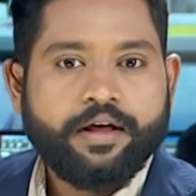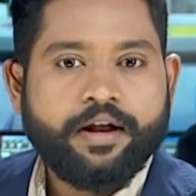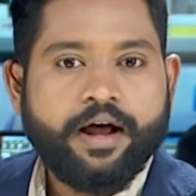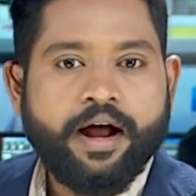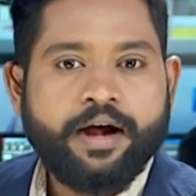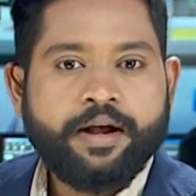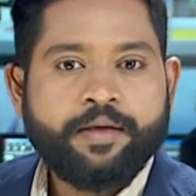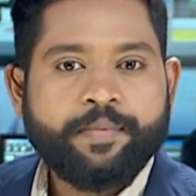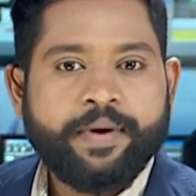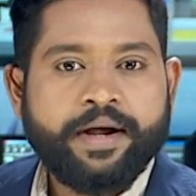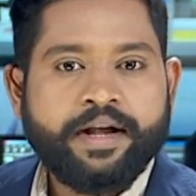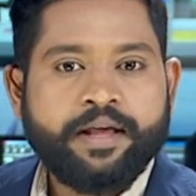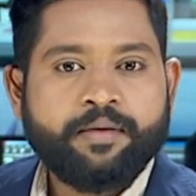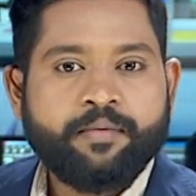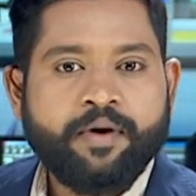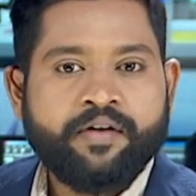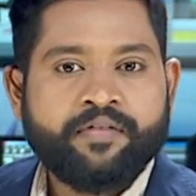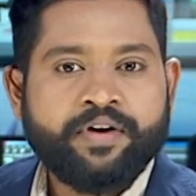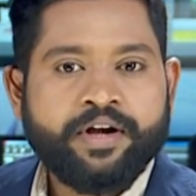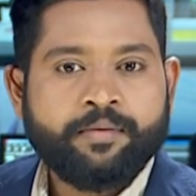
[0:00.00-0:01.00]
ராணிப்பேட்டை
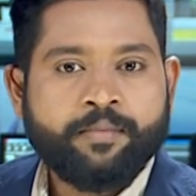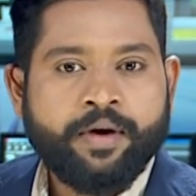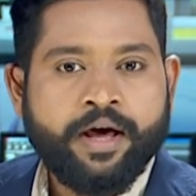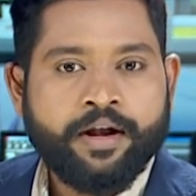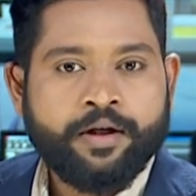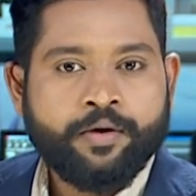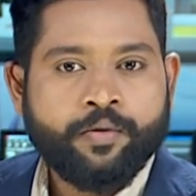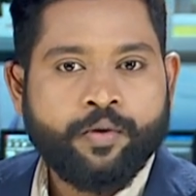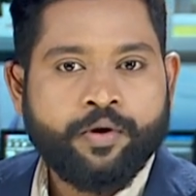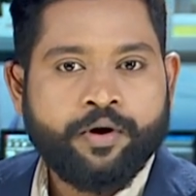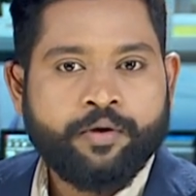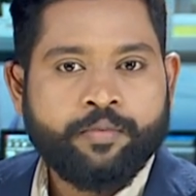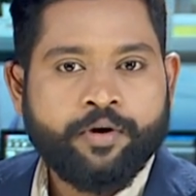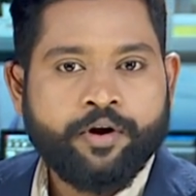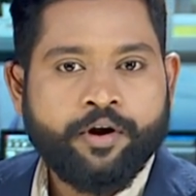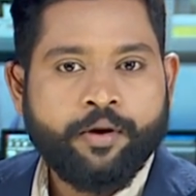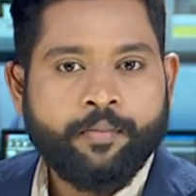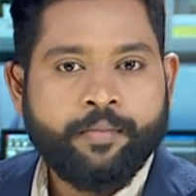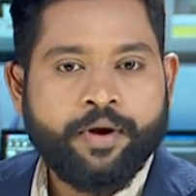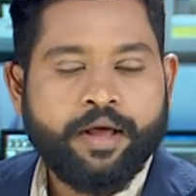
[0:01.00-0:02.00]
மாவட்டம் அரக்கோணம்
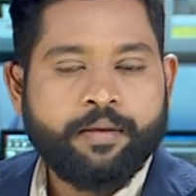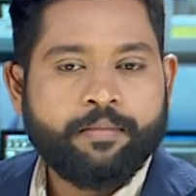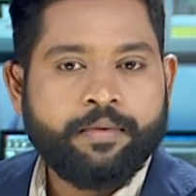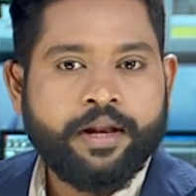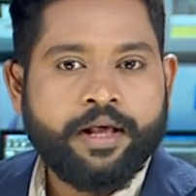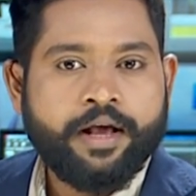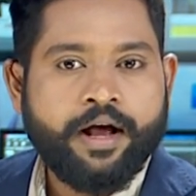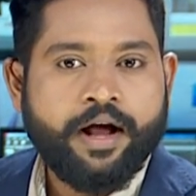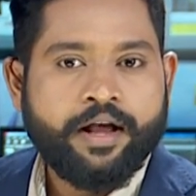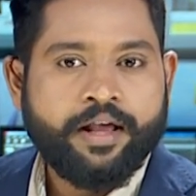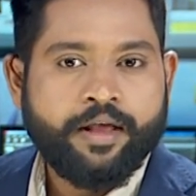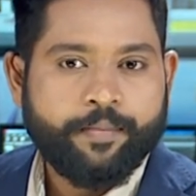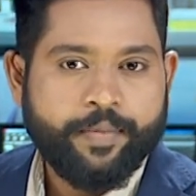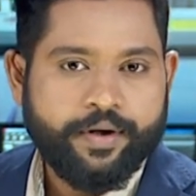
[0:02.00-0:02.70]
மற்றும் நெமிலி ஆகிய